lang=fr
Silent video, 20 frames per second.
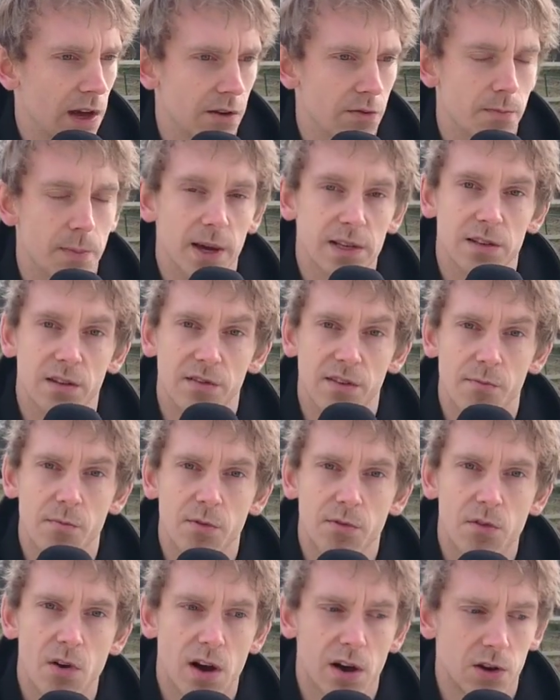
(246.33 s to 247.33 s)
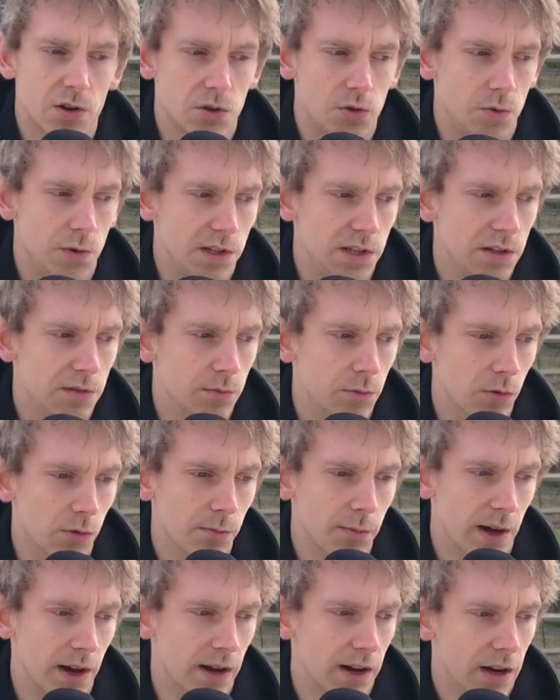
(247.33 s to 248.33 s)
une personne vient me voir et je lui dis
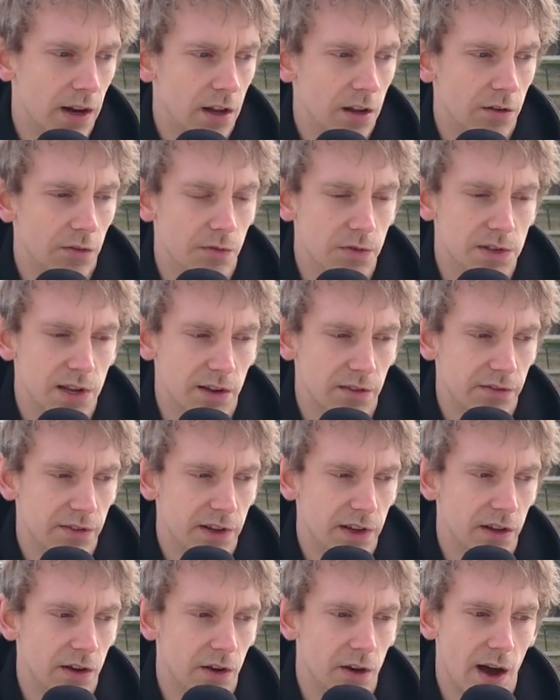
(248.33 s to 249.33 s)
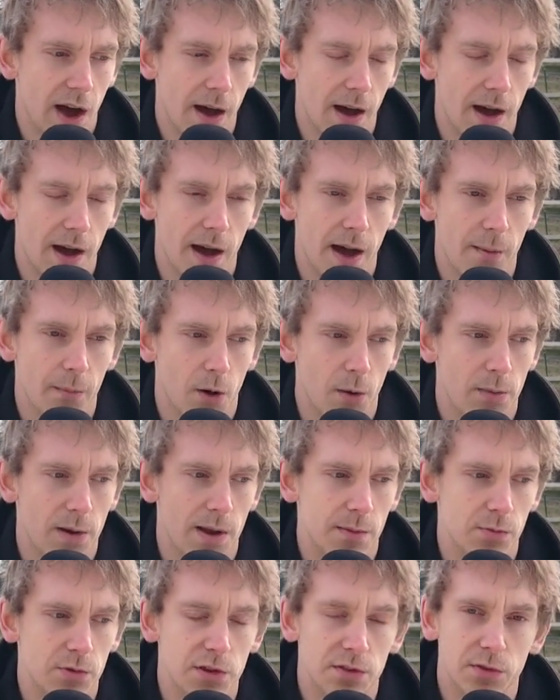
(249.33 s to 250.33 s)
bon bah vous avez un, un,
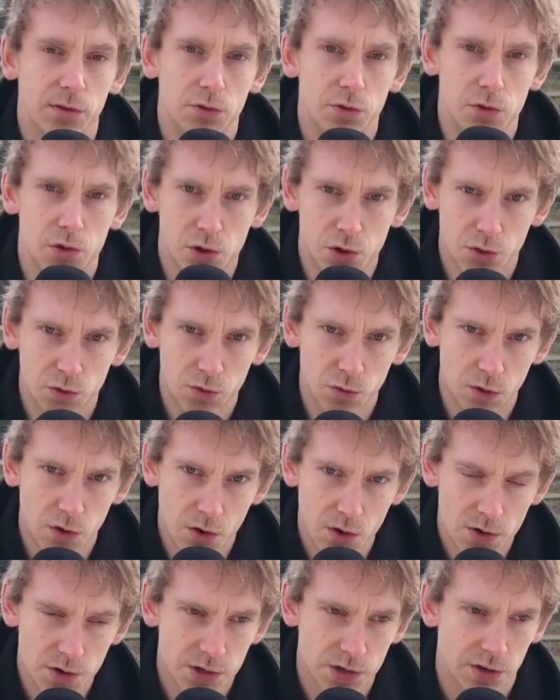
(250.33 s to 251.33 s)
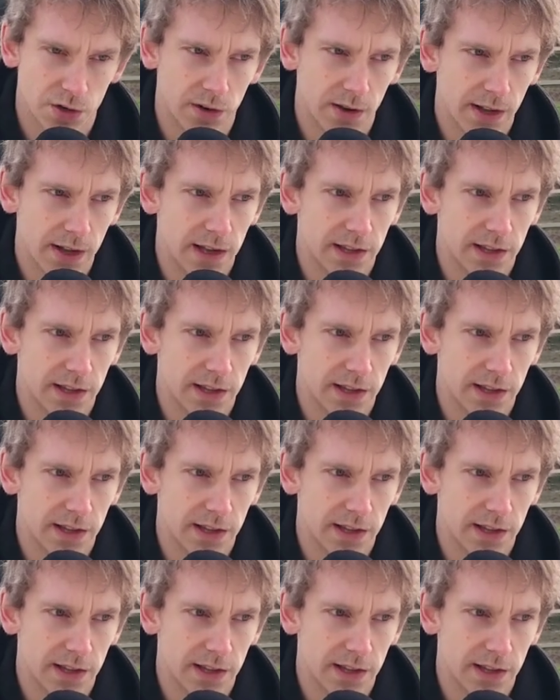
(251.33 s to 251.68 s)
problème au niveau du genou gauche,